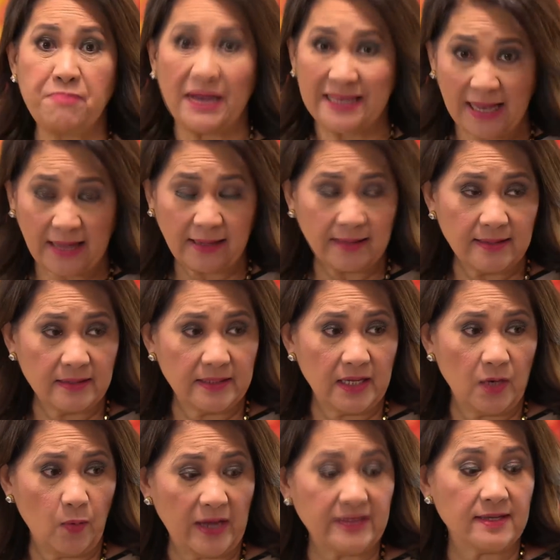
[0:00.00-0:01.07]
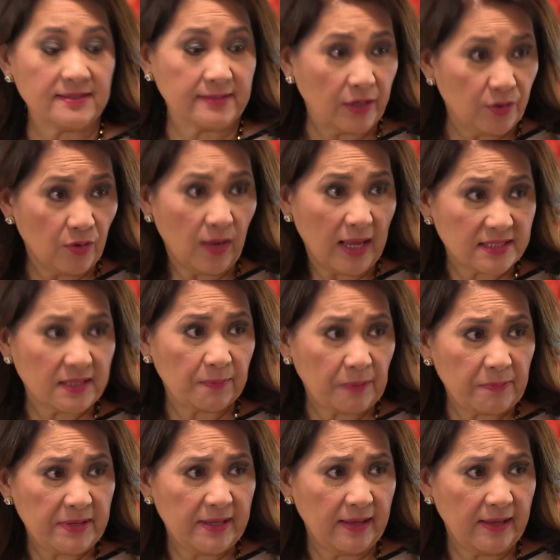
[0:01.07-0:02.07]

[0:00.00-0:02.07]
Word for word: pagbayaran ng ginawa niya sa'yo at sa